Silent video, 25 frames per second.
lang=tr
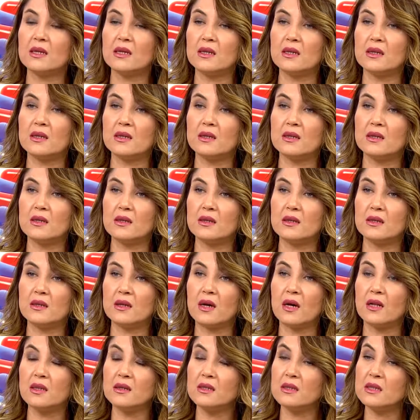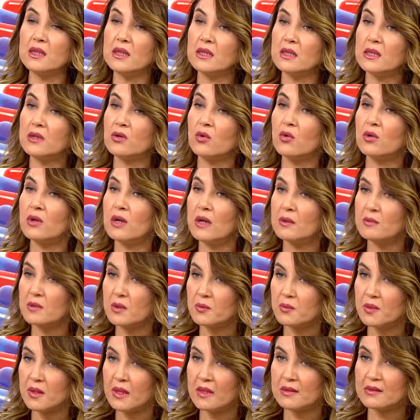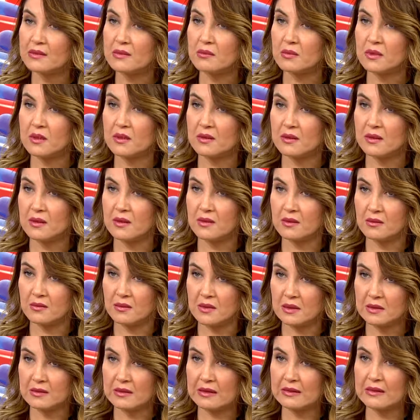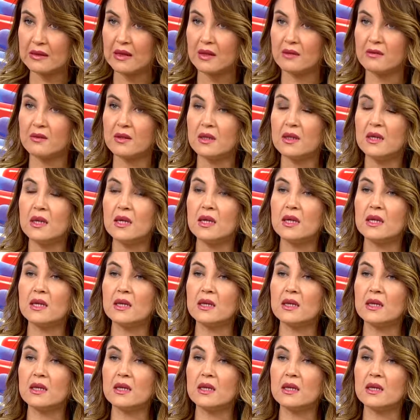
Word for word: E, algılayarak öğrenme prensibine dayalı bir tedavi.